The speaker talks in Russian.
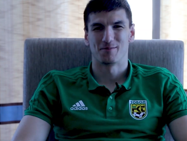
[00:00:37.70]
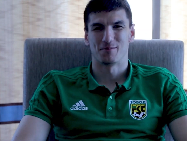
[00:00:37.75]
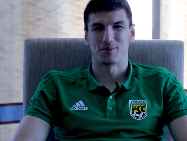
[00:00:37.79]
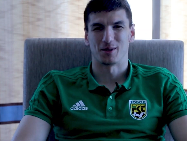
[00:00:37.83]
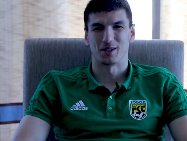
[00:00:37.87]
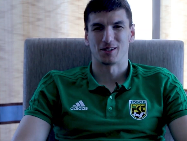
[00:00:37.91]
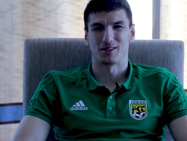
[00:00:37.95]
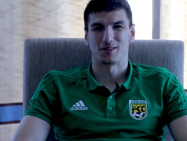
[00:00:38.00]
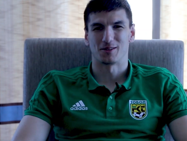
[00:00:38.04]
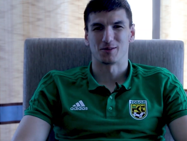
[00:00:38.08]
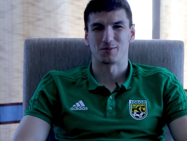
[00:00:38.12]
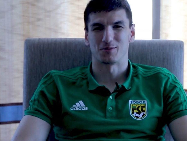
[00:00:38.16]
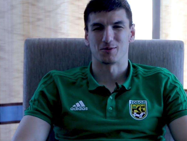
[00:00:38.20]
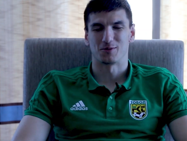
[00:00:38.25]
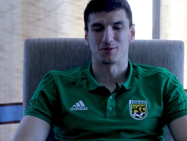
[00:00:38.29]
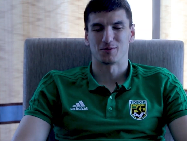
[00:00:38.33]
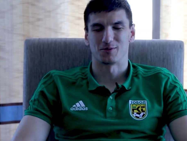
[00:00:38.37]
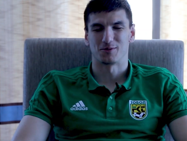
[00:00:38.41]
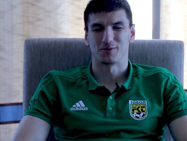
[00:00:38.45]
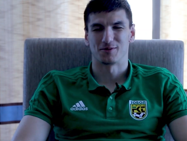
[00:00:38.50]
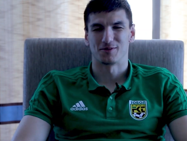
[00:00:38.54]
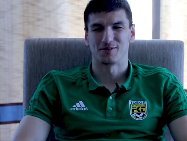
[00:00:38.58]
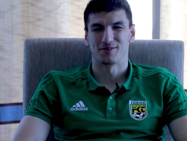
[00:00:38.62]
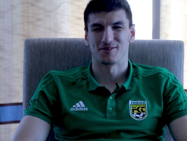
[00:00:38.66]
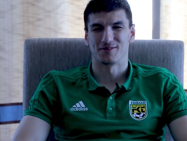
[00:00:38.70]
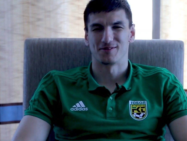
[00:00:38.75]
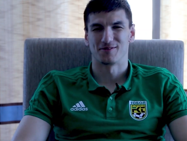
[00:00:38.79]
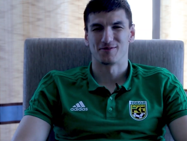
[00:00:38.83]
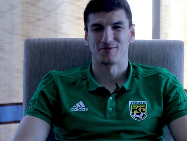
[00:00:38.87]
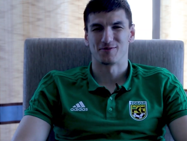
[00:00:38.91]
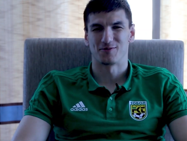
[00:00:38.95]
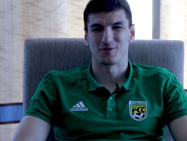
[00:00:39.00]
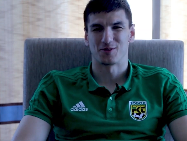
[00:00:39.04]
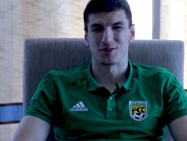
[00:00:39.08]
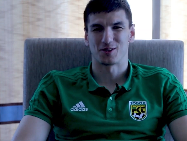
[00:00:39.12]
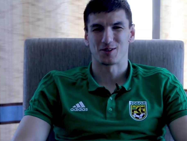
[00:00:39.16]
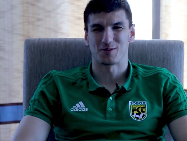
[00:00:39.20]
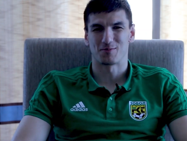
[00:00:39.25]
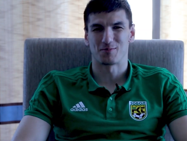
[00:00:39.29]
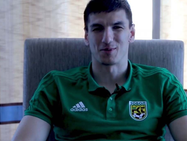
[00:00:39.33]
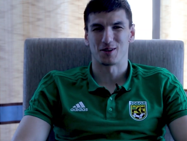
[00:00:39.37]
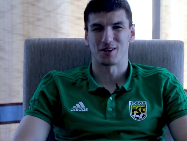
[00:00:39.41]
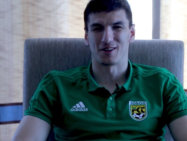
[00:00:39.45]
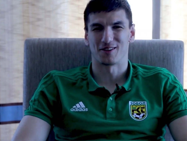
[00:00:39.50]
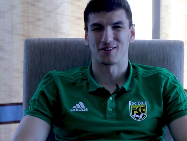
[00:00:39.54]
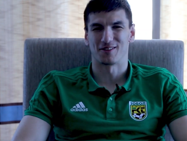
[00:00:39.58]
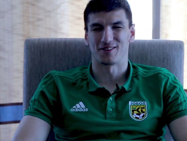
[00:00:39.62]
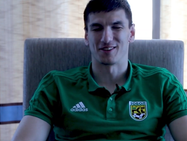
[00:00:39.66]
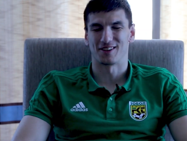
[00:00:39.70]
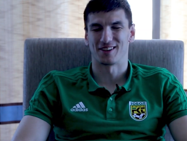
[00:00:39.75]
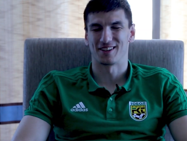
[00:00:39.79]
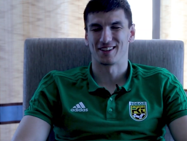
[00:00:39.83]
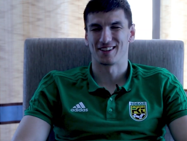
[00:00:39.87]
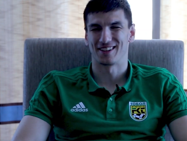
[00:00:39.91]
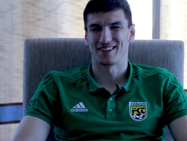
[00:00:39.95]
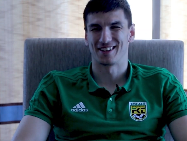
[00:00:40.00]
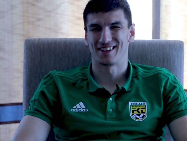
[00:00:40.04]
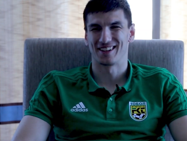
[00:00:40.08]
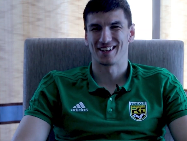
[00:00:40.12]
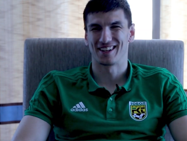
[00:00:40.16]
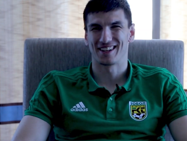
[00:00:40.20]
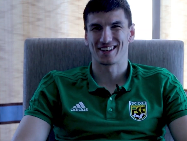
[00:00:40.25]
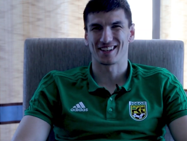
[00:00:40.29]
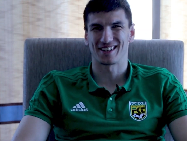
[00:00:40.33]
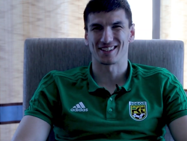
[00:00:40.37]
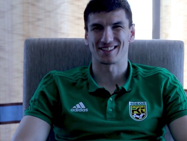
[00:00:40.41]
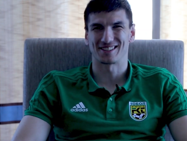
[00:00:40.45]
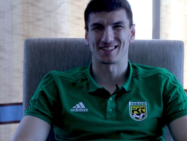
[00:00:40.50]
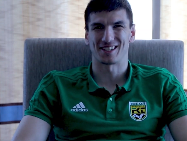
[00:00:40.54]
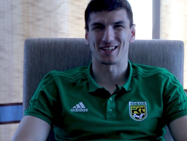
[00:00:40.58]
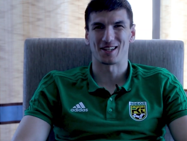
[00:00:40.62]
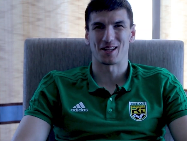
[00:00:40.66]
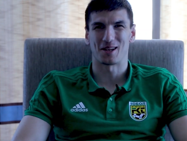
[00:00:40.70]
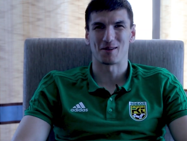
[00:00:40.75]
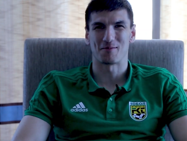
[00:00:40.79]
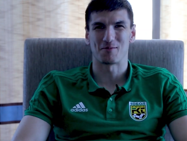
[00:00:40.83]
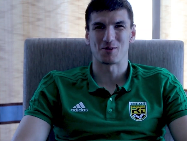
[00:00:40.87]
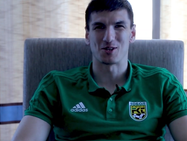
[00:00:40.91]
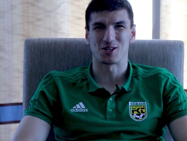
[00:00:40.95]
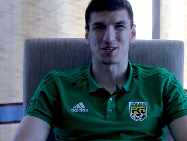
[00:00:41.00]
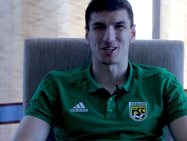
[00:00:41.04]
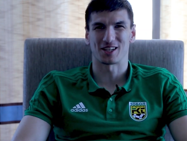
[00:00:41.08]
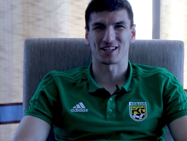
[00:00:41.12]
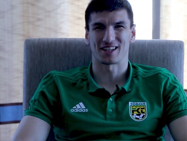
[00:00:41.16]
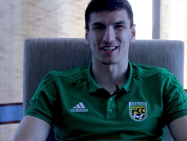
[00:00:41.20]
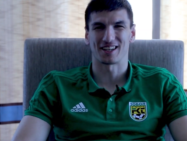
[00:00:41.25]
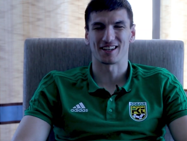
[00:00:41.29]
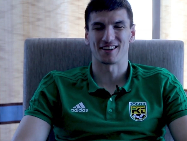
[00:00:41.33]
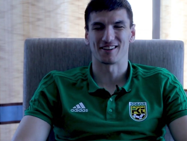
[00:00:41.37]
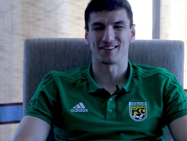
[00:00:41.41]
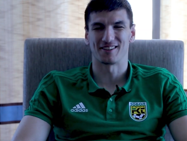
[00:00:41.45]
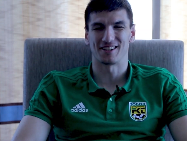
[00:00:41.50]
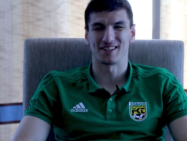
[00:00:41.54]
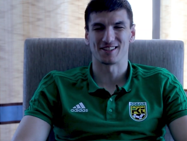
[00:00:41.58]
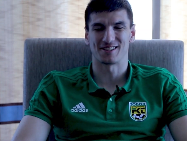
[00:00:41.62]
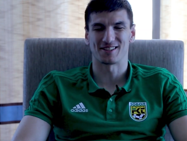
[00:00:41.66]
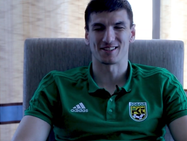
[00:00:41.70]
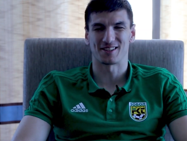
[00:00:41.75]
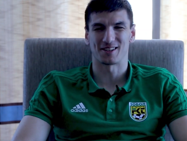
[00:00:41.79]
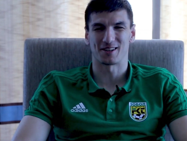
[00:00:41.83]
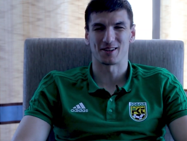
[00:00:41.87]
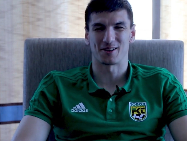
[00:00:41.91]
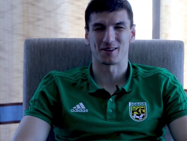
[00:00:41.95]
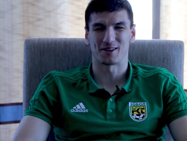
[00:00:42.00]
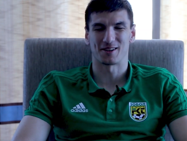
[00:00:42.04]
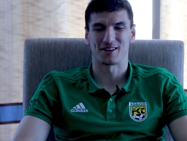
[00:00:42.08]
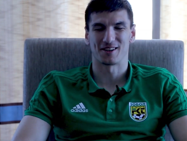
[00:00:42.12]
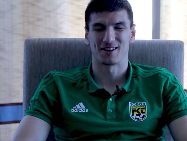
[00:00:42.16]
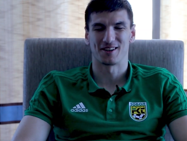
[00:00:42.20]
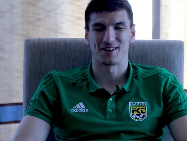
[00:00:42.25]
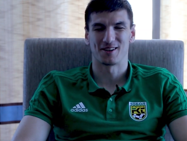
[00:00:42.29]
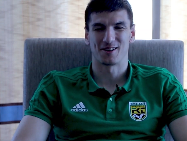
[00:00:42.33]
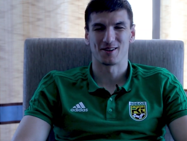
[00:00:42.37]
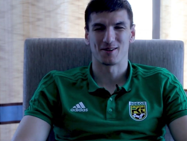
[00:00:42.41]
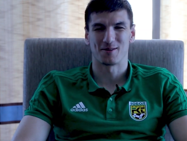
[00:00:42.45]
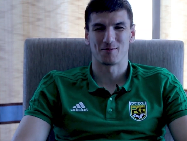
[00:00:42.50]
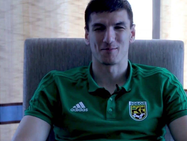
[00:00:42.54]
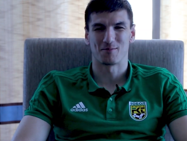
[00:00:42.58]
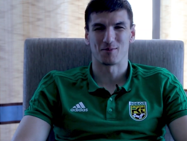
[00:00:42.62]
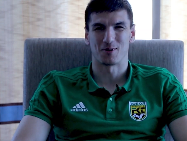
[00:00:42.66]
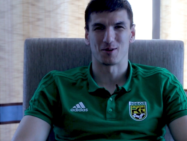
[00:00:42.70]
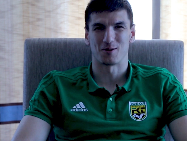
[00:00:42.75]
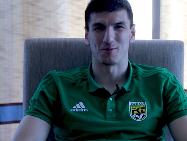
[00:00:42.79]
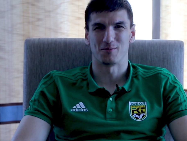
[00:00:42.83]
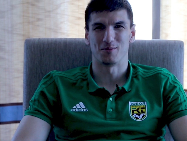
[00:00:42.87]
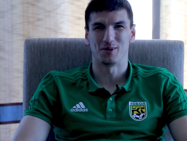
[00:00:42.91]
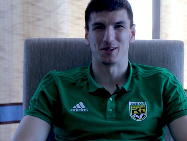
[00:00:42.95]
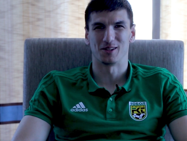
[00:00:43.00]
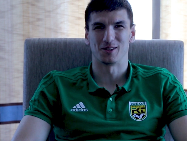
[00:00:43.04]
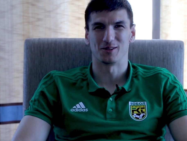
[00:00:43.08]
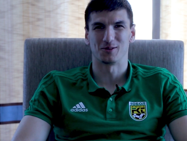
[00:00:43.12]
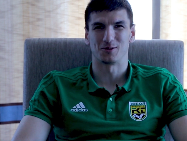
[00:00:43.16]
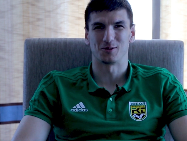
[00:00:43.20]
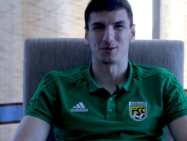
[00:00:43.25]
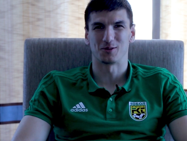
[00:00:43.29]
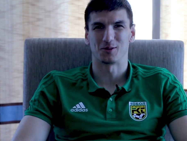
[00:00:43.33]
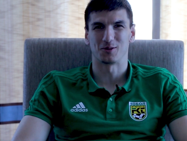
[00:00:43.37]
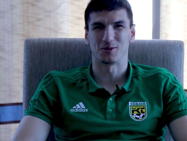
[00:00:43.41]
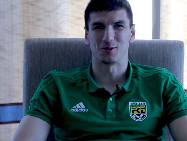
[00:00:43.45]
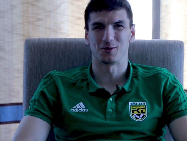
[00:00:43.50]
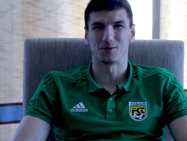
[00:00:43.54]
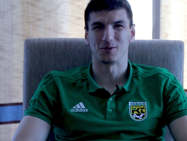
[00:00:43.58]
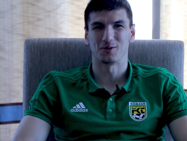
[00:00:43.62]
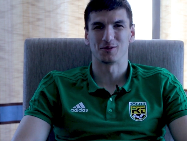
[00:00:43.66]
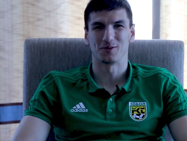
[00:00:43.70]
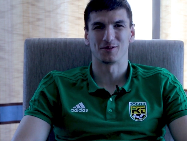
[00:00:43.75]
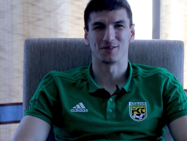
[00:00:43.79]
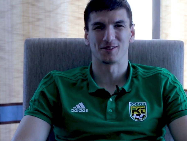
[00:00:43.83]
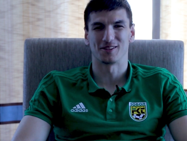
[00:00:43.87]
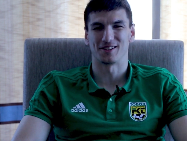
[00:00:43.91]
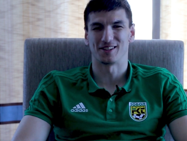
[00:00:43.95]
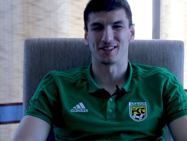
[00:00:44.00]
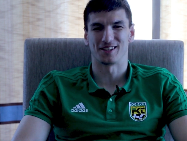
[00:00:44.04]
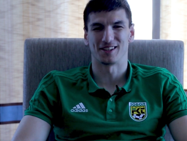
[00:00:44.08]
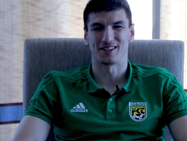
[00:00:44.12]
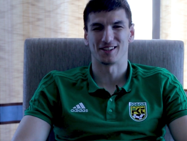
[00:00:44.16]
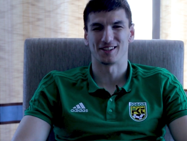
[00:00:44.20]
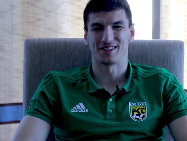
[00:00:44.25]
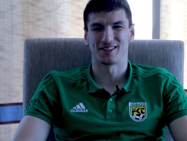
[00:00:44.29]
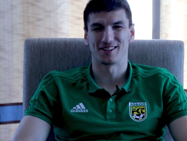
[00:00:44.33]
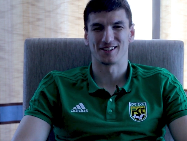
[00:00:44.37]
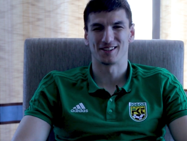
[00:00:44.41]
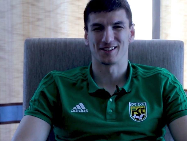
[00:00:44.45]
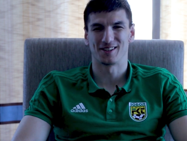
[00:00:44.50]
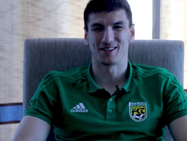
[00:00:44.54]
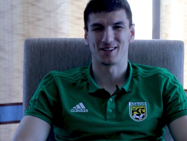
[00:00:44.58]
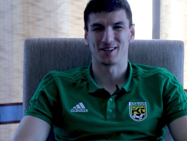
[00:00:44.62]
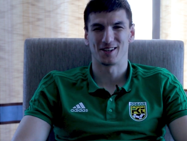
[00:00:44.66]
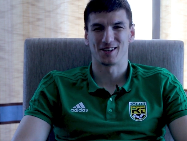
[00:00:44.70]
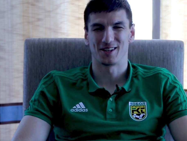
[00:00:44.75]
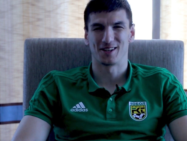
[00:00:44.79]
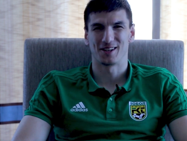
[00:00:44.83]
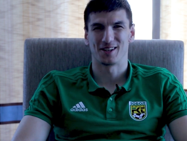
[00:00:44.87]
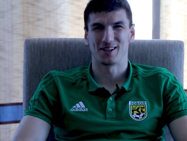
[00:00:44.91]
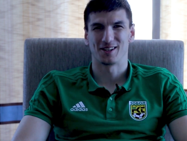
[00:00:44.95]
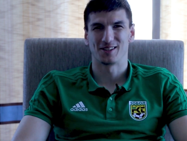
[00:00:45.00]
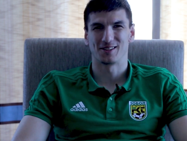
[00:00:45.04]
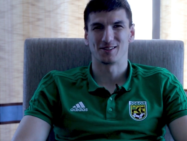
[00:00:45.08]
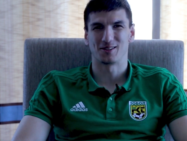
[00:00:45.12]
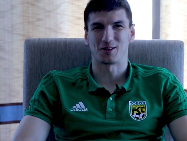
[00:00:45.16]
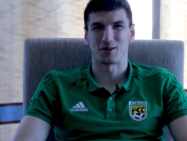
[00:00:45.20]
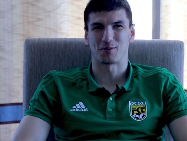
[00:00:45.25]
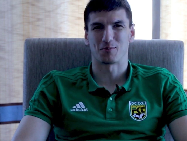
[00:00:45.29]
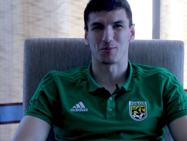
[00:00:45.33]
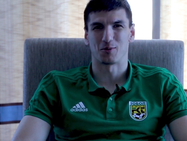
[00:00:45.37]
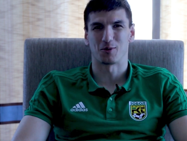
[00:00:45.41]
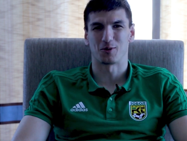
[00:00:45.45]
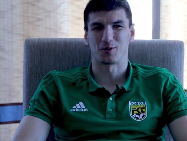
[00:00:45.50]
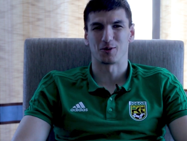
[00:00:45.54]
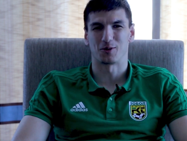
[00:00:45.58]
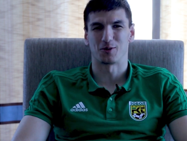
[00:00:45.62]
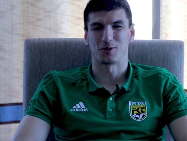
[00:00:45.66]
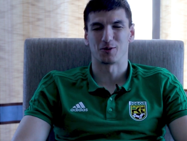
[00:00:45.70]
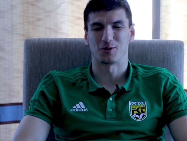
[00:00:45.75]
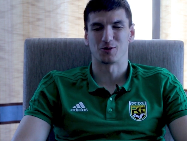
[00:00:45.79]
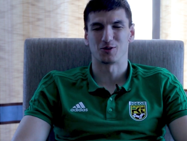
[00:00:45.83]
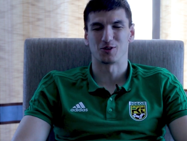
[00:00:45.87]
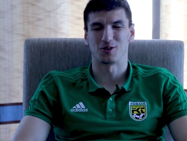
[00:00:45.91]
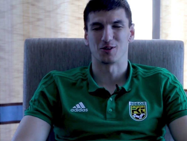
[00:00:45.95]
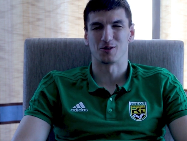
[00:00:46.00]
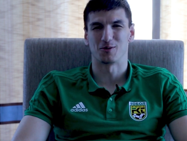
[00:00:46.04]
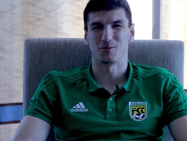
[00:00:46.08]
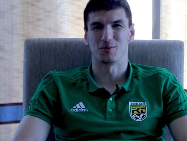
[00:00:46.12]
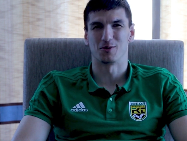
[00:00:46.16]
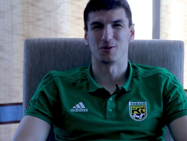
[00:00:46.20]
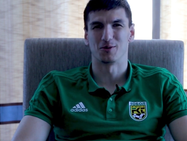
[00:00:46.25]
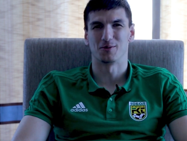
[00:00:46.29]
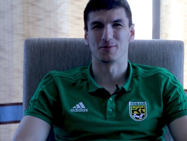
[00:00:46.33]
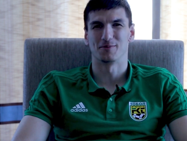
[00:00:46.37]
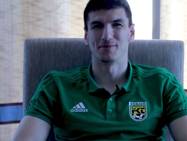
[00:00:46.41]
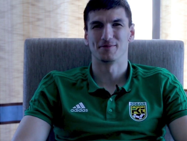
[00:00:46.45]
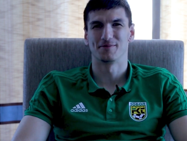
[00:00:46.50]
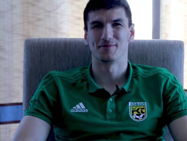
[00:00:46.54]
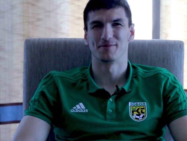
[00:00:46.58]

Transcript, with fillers: Поэтому с первого касания мяча, как говорится, я полюбил эту игру и с тех пор ее очень люблю.